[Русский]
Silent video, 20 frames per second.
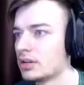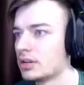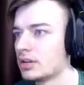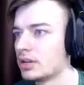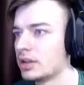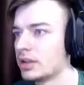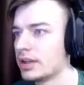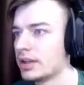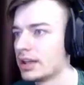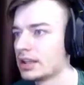
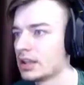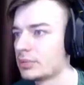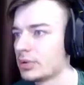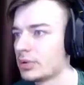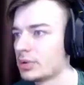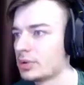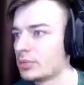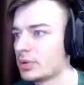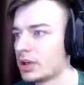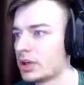Я так
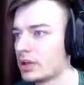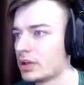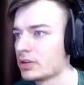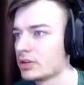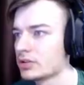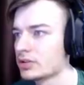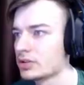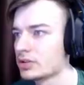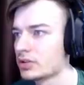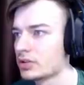
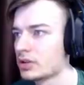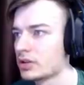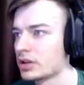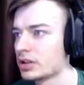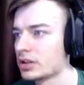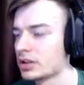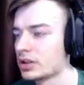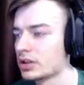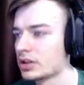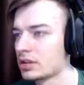понимаю, что
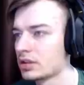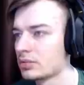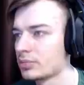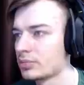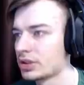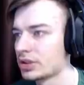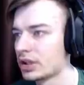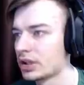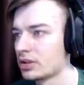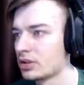это
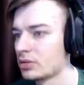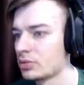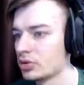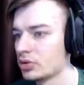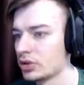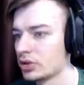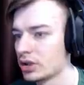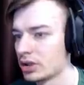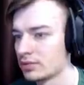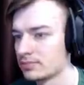потайной
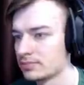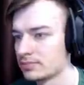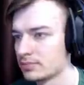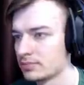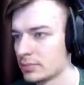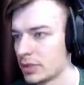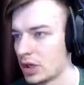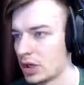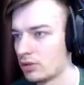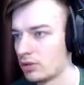бункер.
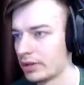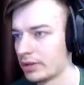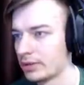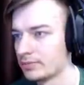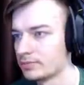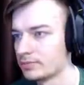Клево.